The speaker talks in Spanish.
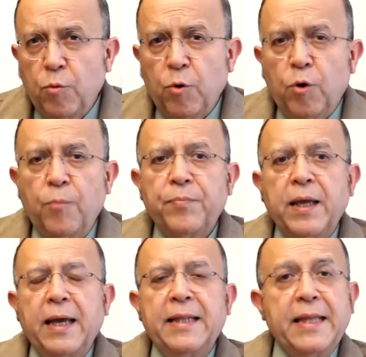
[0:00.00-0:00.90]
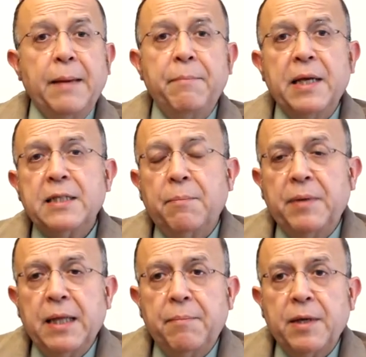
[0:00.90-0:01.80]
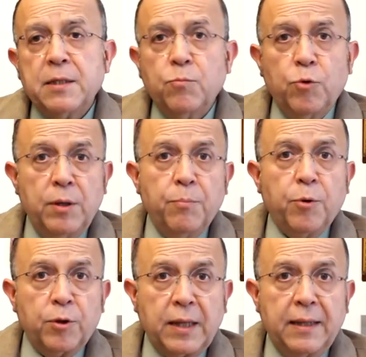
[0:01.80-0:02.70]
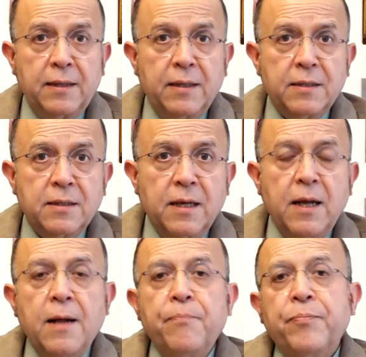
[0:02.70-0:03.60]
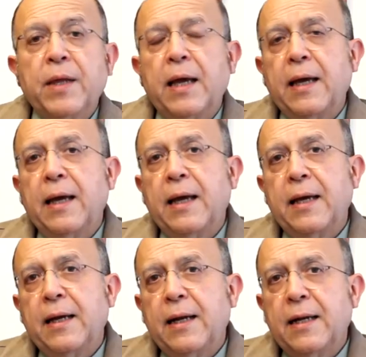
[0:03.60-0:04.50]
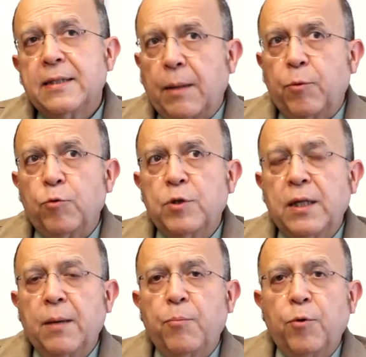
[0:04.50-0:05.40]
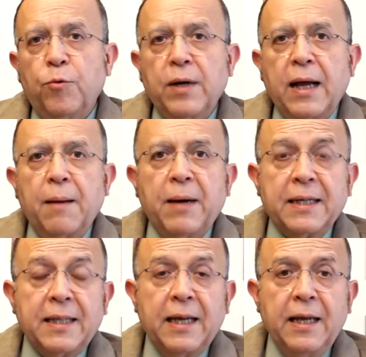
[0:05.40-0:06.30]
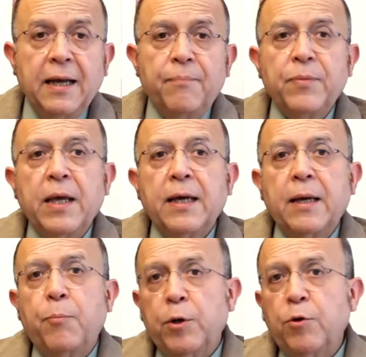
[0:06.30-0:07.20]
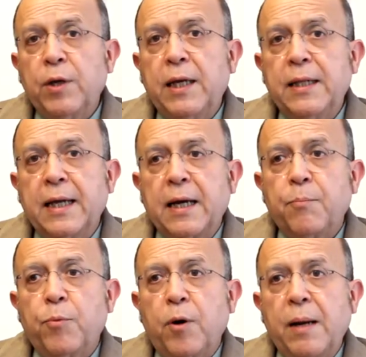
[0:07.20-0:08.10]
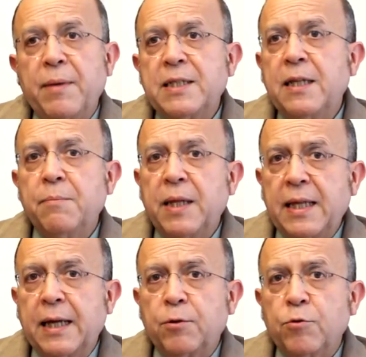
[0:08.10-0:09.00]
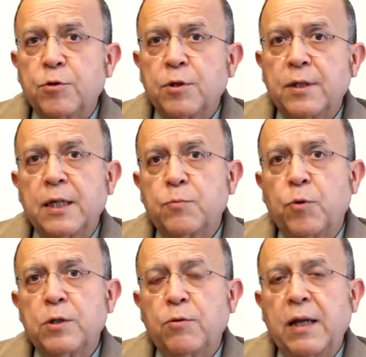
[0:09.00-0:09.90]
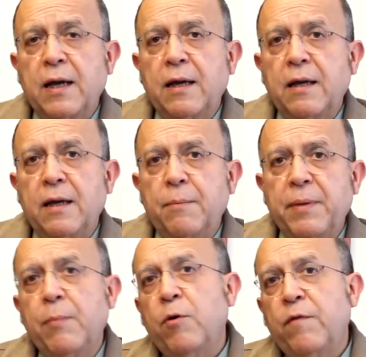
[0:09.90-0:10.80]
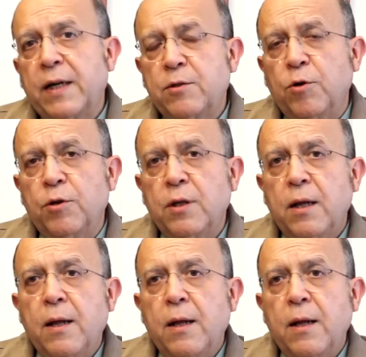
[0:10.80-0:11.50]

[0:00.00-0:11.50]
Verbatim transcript: hubo endemias y epidemias muy importantes. Eh, está producida por una bacteria que puede originar problemas inmediatos después de una eh, primo infección